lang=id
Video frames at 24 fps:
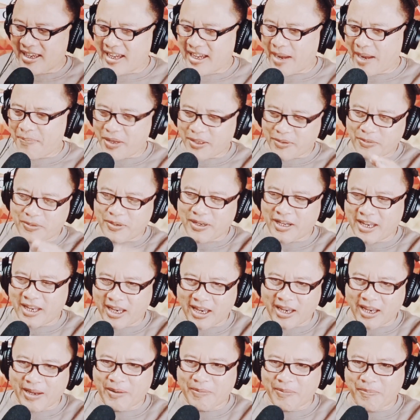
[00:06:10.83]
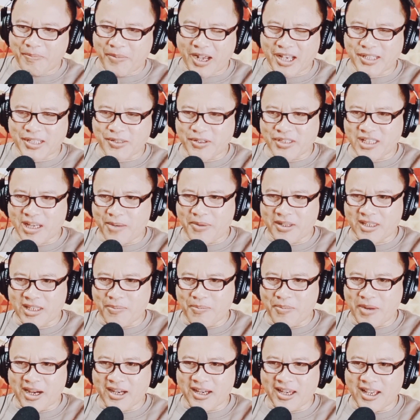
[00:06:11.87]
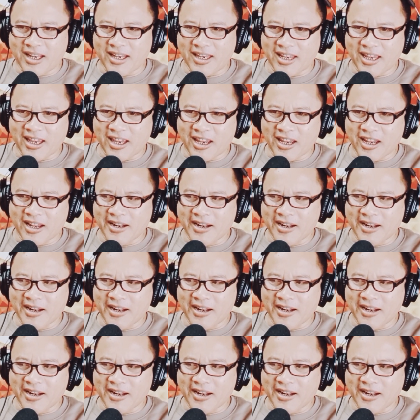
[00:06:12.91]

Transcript: Apa dulu nih? Pasok sama tembangnya nih.